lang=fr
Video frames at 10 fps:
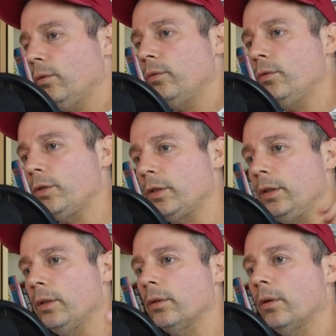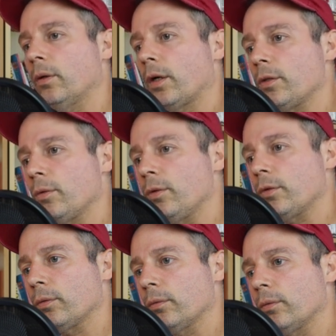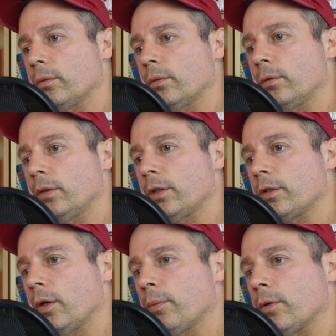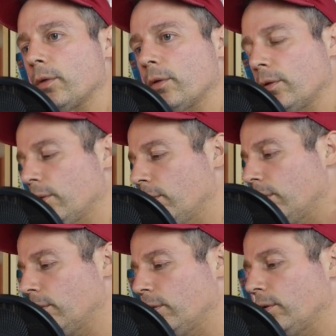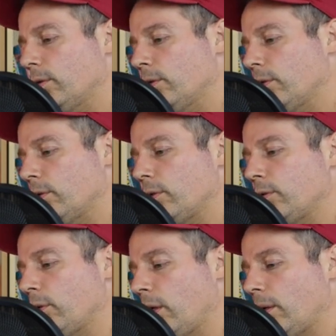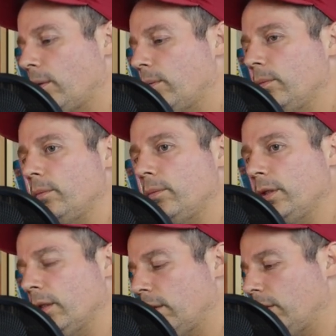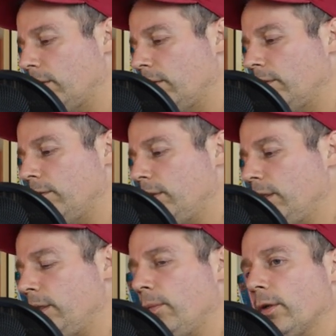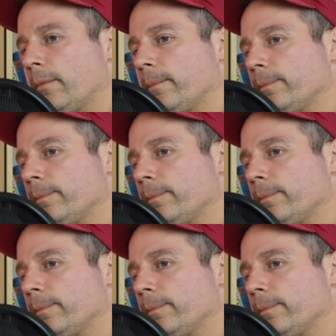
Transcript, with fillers: du site en résolution desktop soit bien visible,